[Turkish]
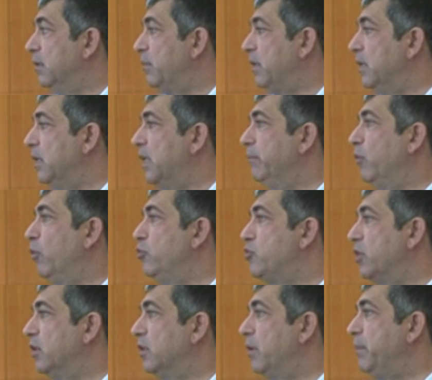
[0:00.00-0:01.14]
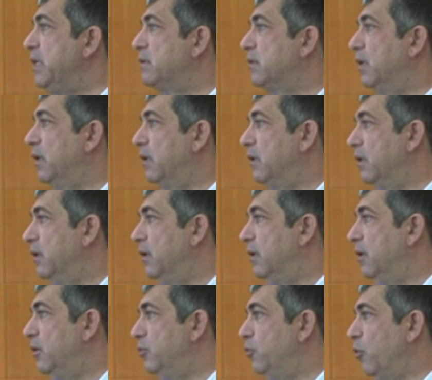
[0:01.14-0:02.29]
bakın 2013 yılında bir tane
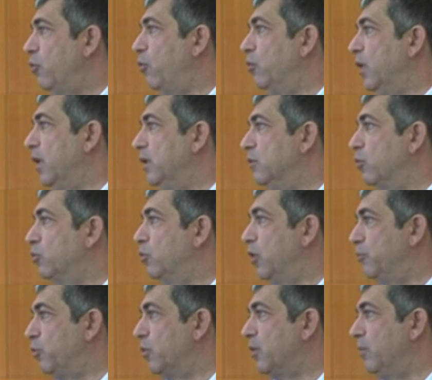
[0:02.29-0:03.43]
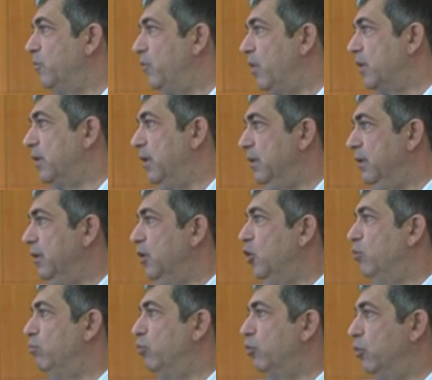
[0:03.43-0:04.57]
YÖK onaylı doktora programı varken
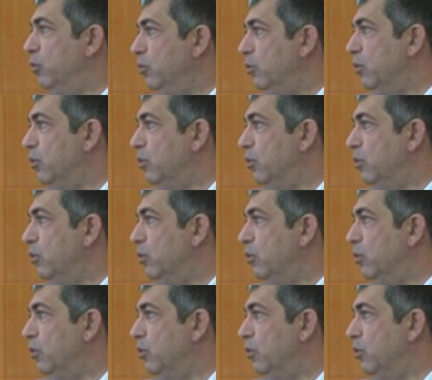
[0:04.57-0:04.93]
bugün